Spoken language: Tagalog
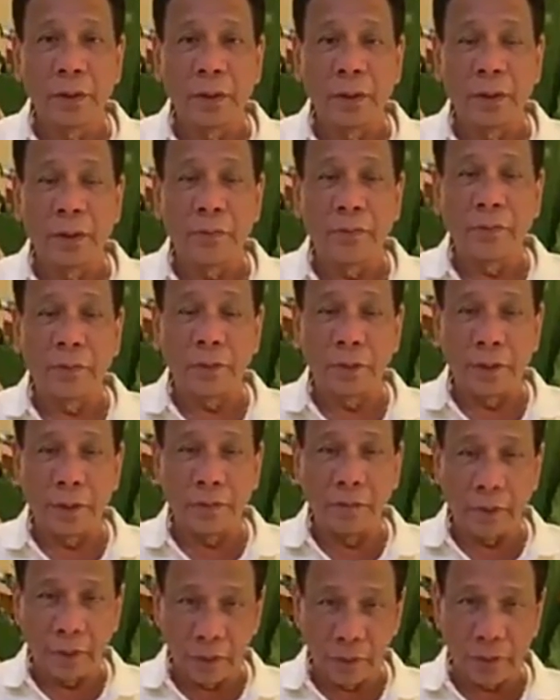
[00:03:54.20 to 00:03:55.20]
uh, for
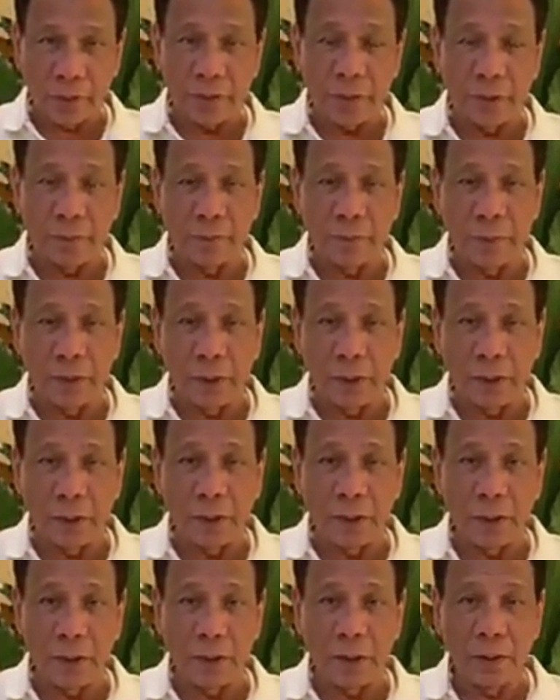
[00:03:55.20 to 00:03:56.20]
the mayorship
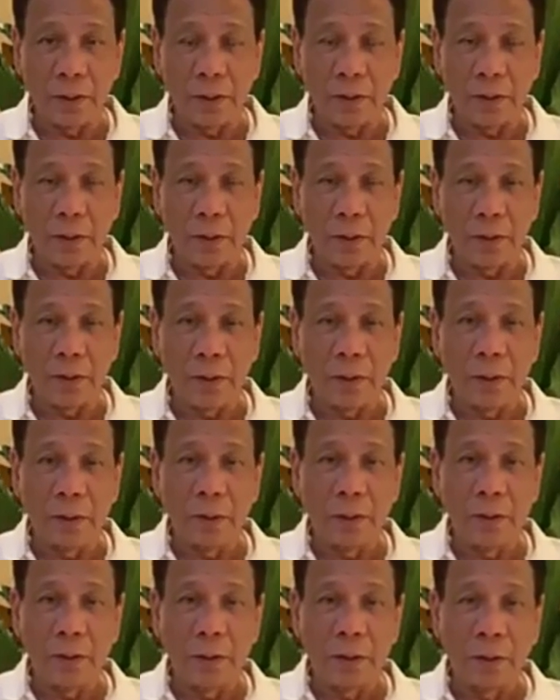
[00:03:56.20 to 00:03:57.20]
ng
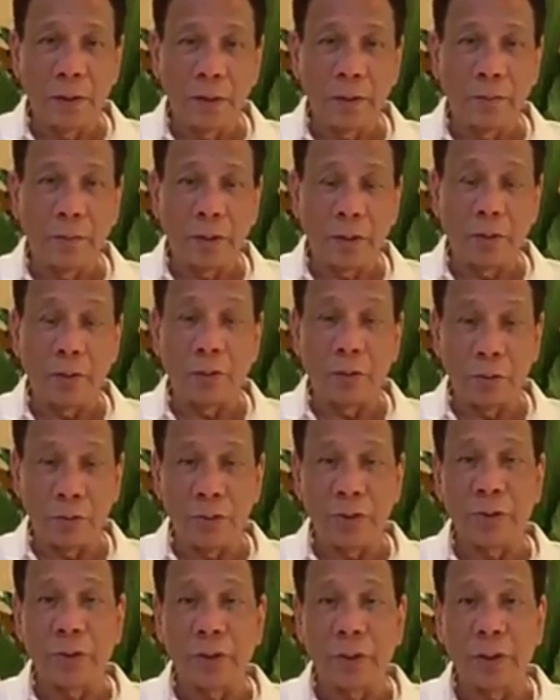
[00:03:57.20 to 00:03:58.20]

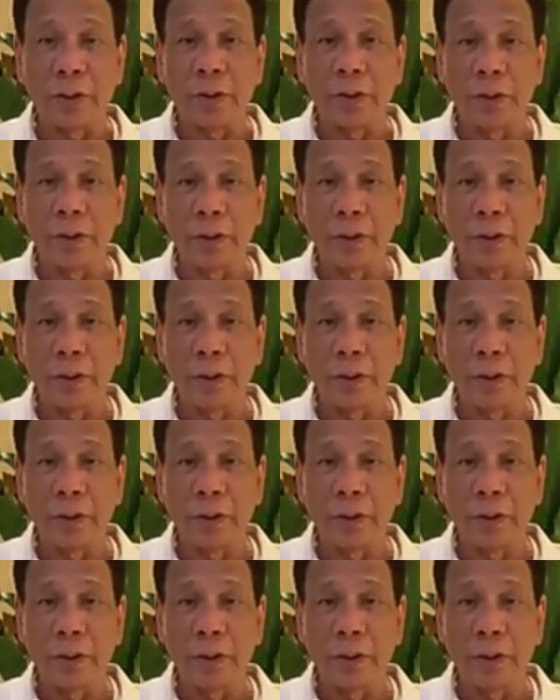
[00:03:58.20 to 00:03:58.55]
Bacolod City.